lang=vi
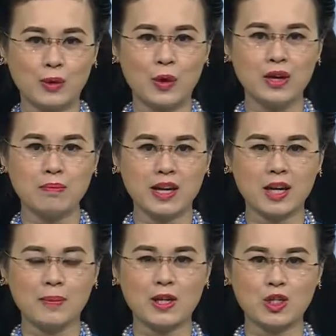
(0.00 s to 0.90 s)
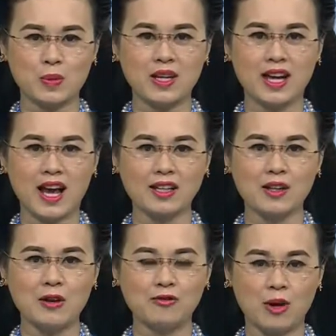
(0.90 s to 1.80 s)
khuyết Ban chấp hành Trung ương Đảng,
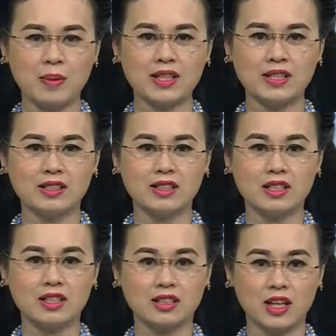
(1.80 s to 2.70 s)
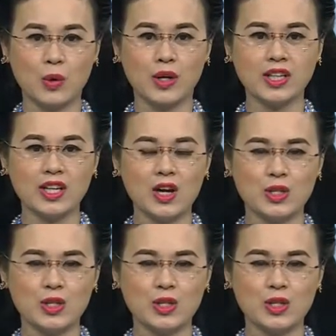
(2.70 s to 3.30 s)
Phó Bí thư Thường trực Thành ủy,